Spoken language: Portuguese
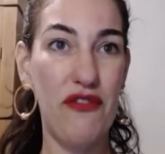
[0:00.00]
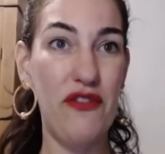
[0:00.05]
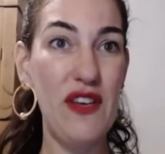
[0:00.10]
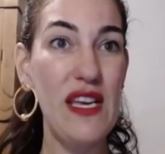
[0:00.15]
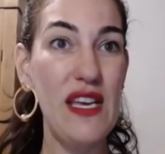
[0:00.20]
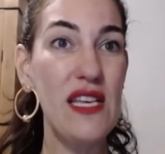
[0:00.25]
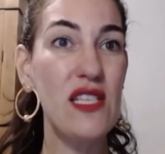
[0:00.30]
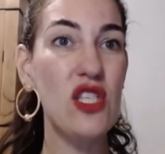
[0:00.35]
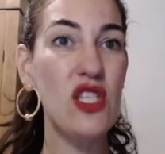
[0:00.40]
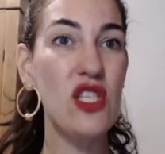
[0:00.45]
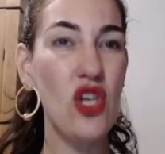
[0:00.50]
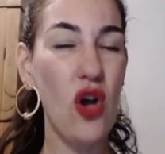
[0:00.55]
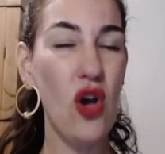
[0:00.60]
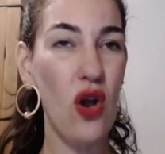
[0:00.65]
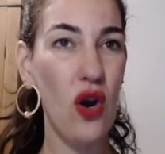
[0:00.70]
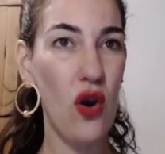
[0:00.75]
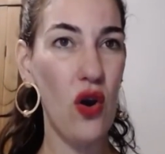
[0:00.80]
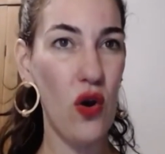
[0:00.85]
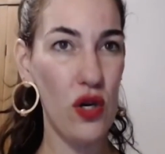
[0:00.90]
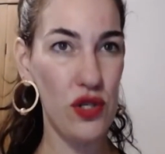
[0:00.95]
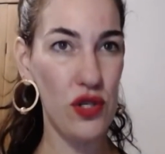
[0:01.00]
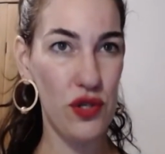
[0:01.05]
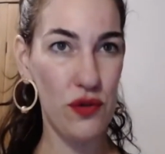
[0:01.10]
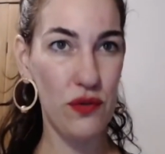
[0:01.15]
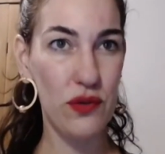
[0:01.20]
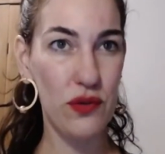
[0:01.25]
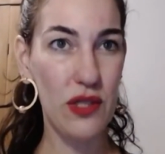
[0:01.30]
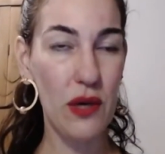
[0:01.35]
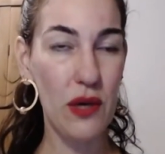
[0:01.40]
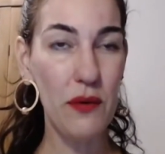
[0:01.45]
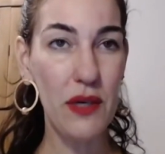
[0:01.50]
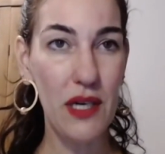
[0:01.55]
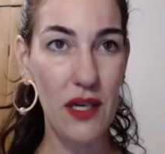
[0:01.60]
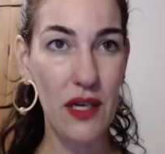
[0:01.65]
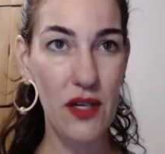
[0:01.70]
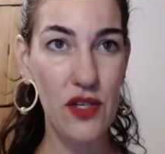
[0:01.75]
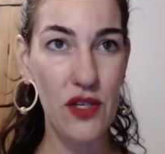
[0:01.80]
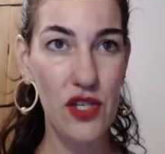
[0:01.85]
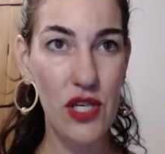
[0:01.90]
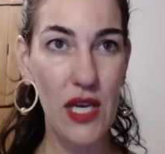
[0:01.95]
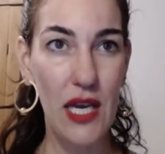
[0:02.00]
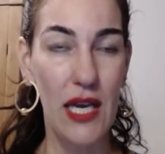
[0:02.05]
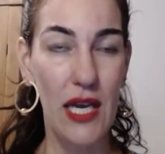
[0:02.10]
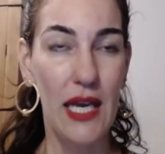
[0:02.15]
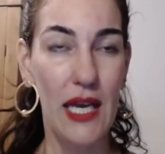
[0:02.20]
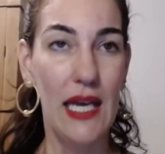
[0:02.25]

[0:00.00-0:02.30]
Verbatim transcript: fisiológico tão grande